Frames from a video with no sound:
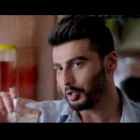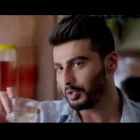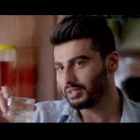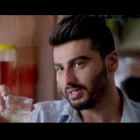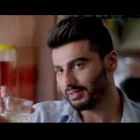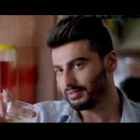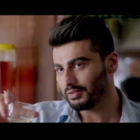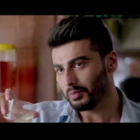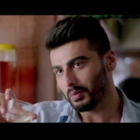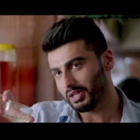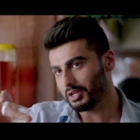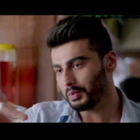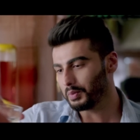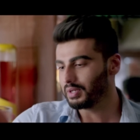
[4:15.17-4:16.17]
इकलौता
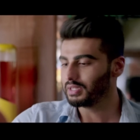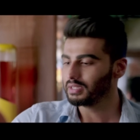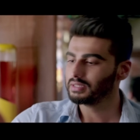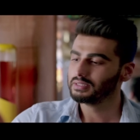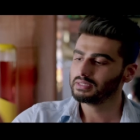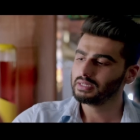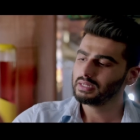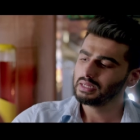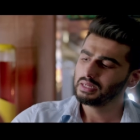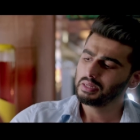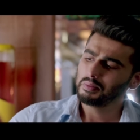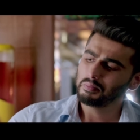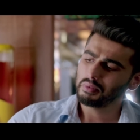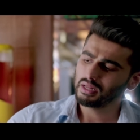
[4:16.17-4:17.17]
वन एंड ओनली
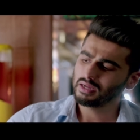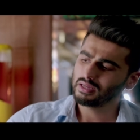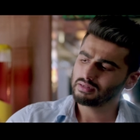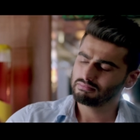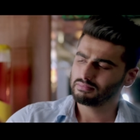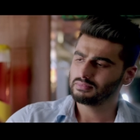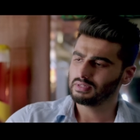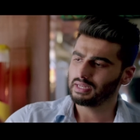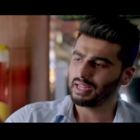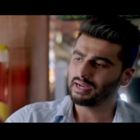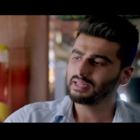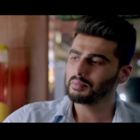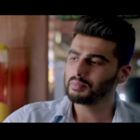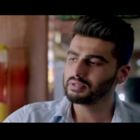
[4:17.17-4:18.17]
बट अगर
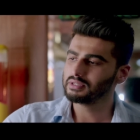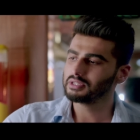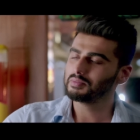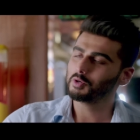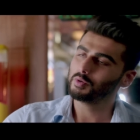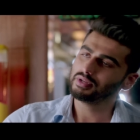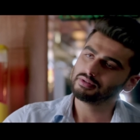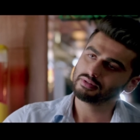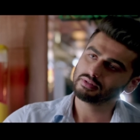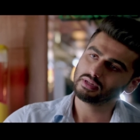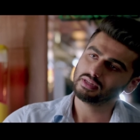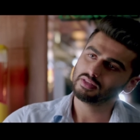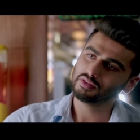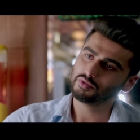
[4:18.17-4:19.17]
बैठ के बिजनेस में कोई
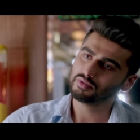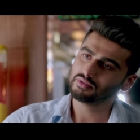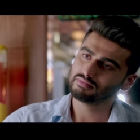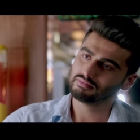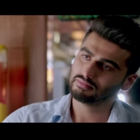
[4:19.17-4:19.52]
इंटरेस्ट नहीं है तो